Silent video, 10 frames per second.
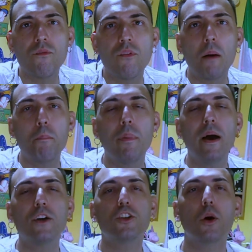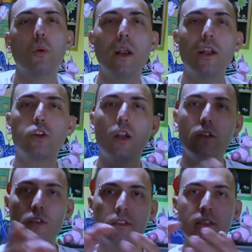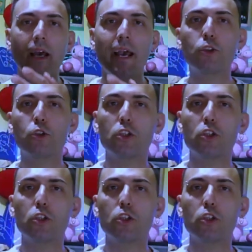vabbè, cioè quello è tornato indietro, è